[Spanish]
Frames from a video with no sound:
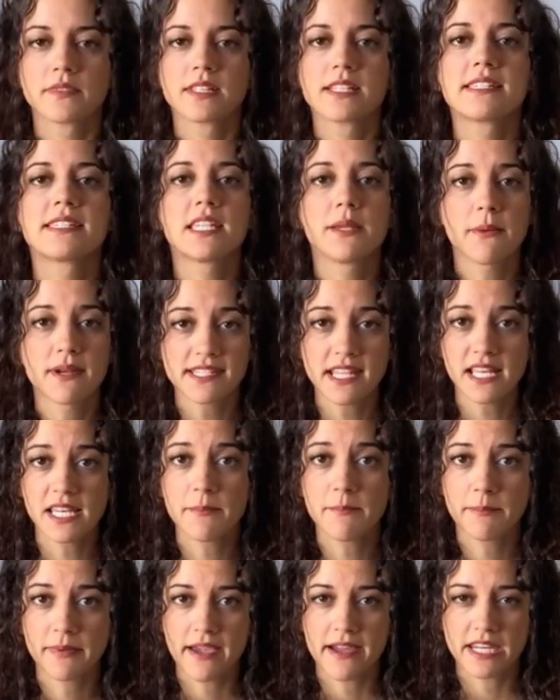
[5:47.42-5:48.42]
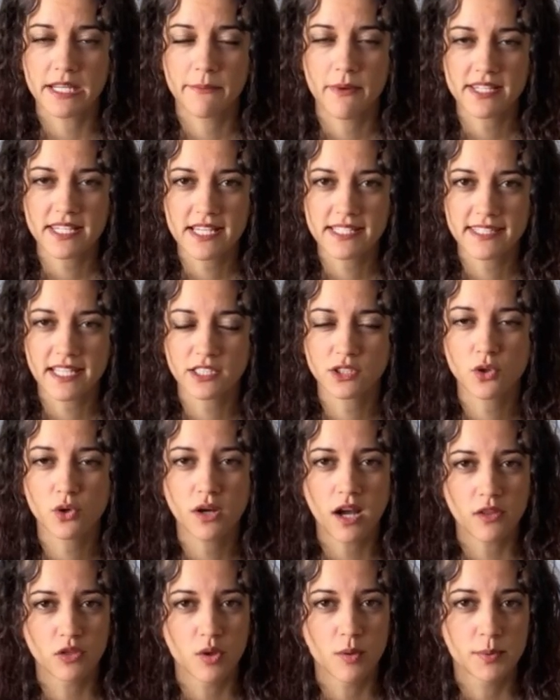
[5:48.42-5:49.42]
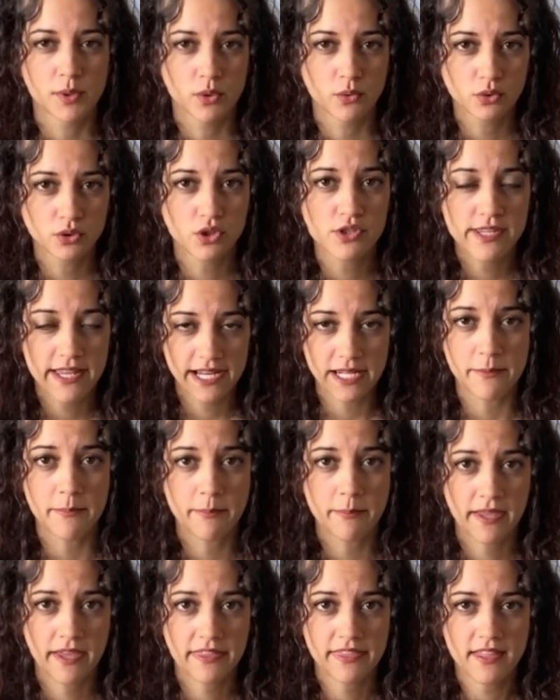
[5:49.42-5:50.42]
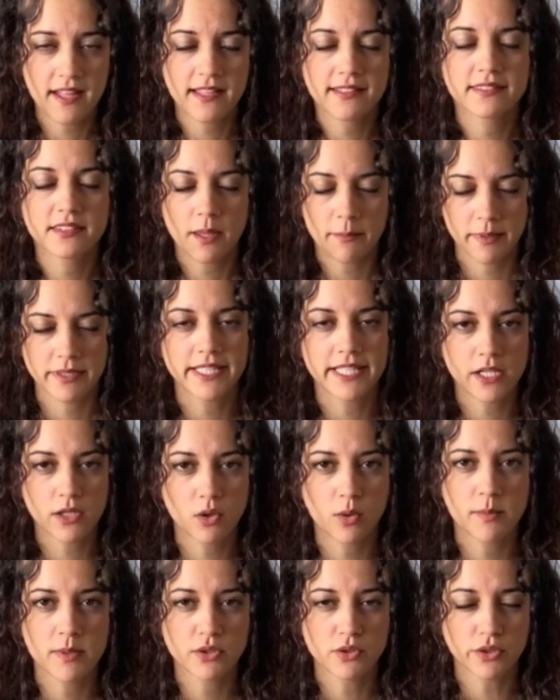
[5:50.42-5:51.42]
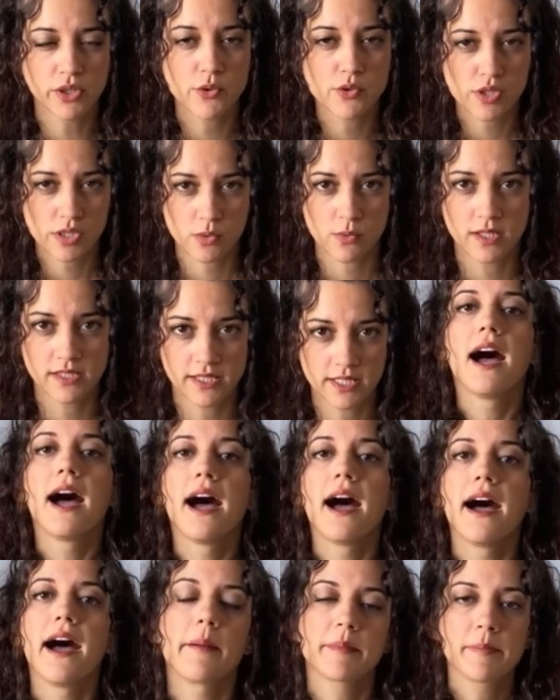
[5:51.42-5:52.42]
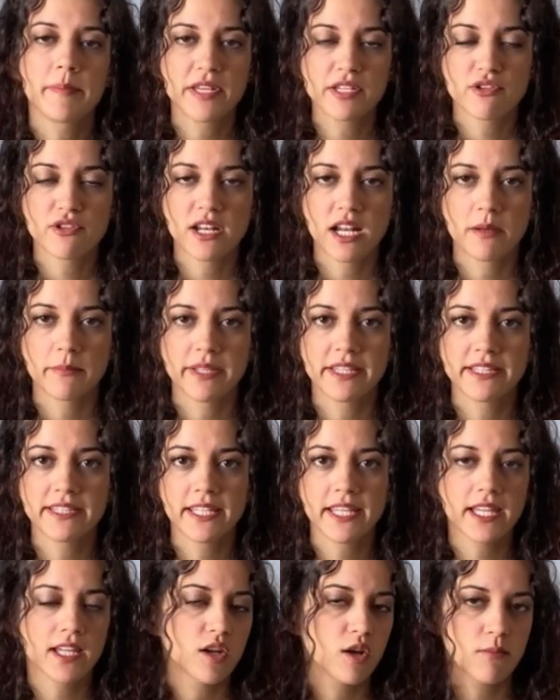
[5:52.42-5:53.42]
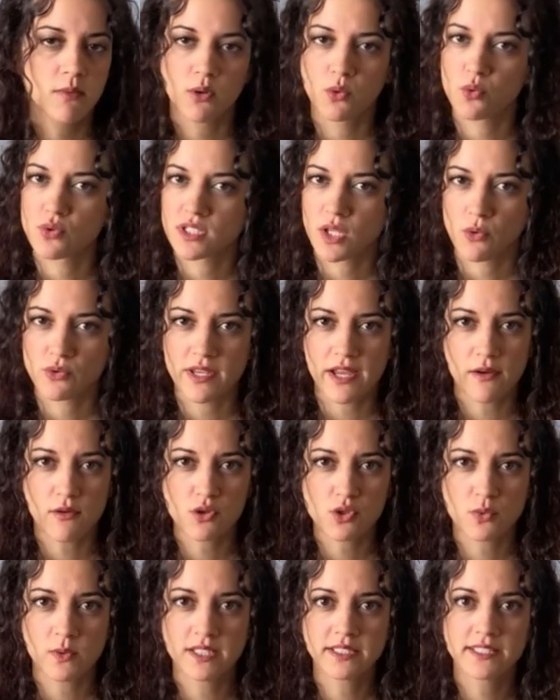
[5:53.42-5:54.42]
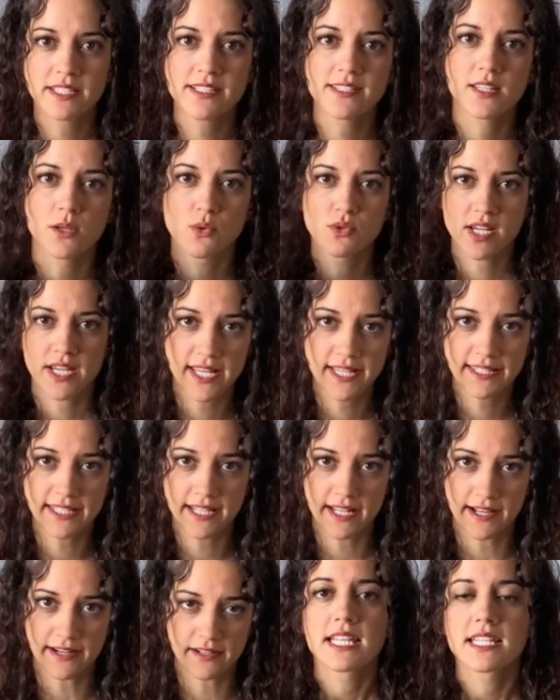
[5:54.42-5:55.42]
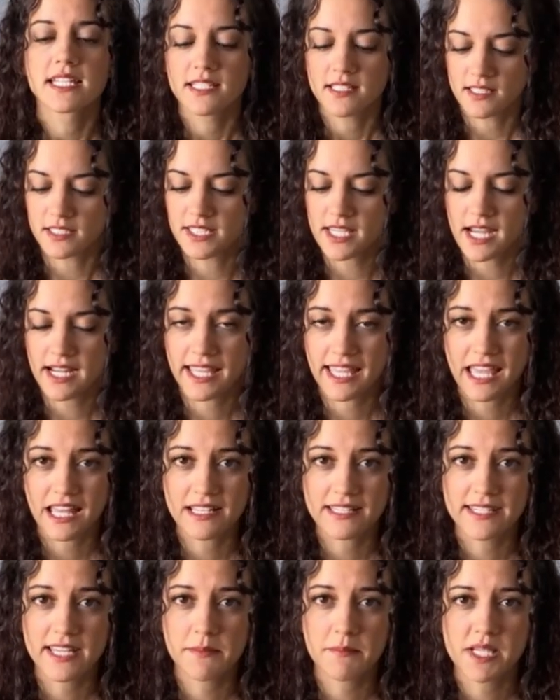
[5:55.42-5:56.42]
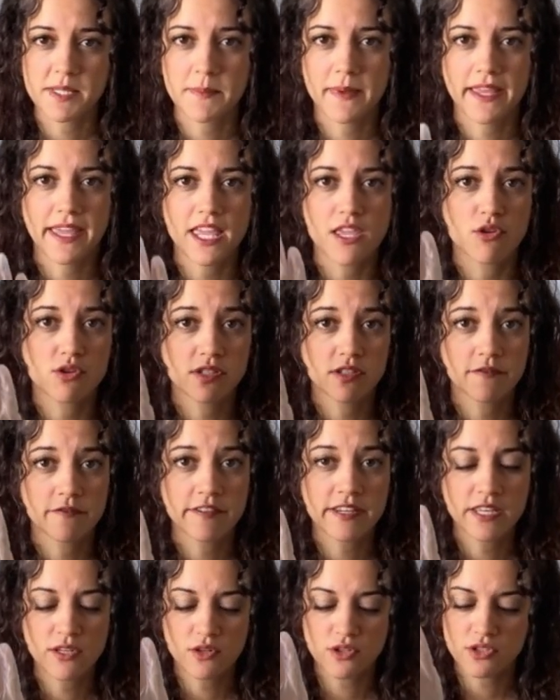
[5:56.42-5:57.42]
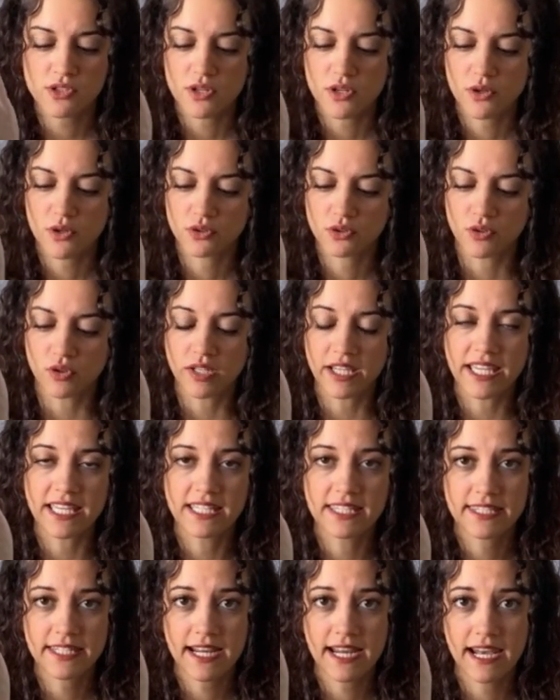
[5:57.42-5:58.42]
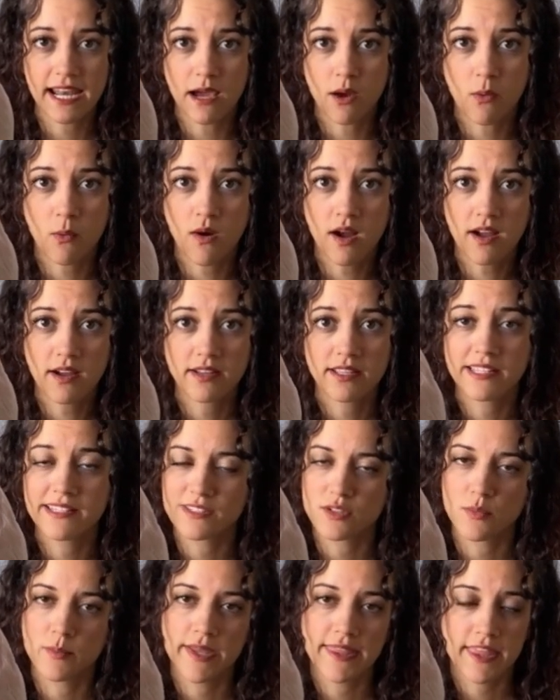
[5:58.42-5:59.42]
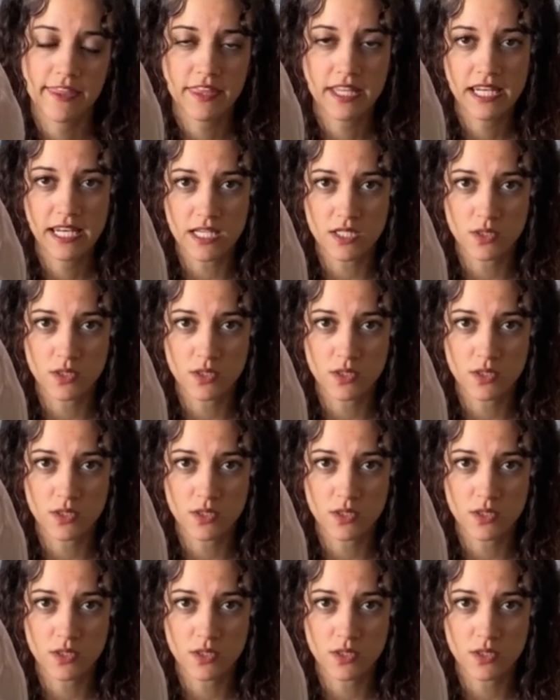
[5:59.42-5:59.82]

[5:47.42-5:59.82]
Si vas a limpiar y vas a estar tocando productos de limpieza, también te recomiendo que uses guantes. A mí personalmente no me gusta usar los guantes de usar y tirar ya que al ser más pequeños y finos noto que entra el agua y se humedecen las